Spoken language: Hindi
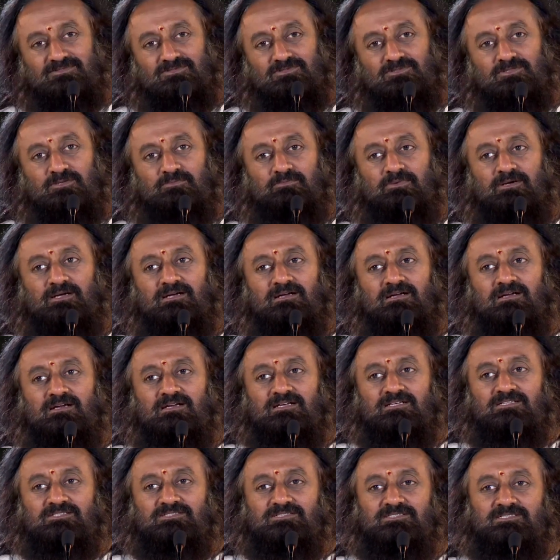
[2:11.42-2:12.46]
सुबह
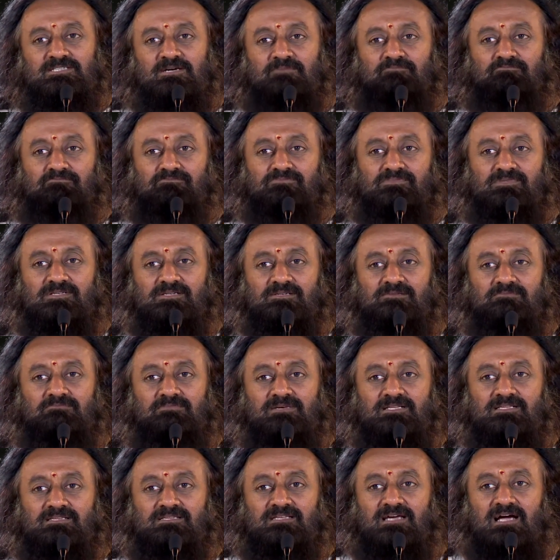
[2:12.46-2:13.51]
जब तक
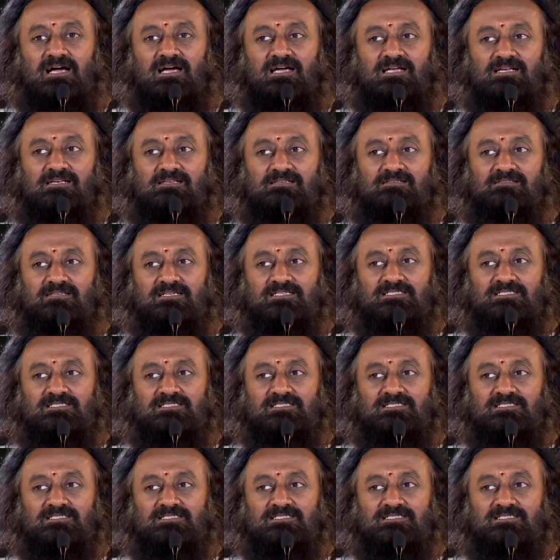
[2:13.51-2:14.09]
मैं ध्यान